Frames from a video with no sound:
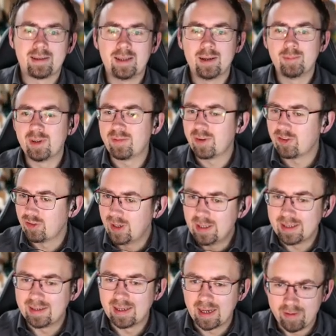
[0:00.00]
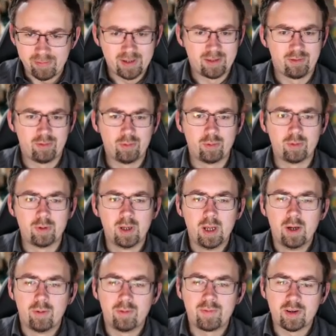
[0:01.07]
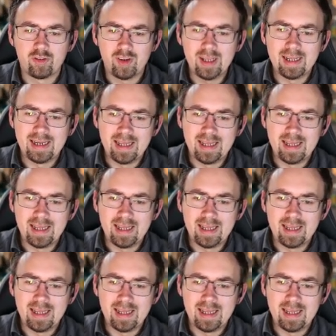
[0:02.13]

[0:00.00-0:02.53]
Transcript: hier mit verschiedenen Trefferzonen und verschiedenen